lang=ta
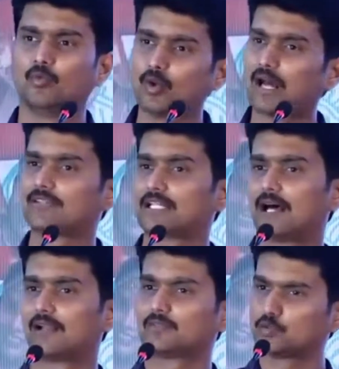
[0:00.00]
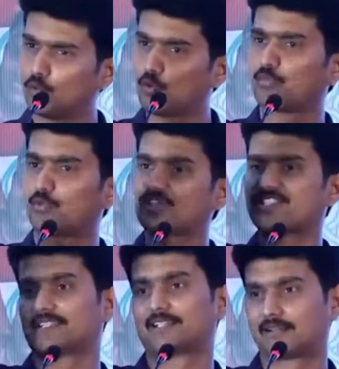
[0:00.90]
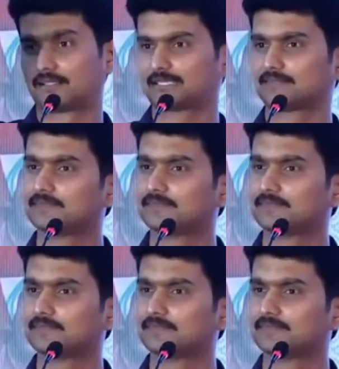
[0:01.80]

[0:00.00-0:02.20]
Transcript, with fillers: மூணாவது நாள் தூக்கு போட்டு செத்துறார்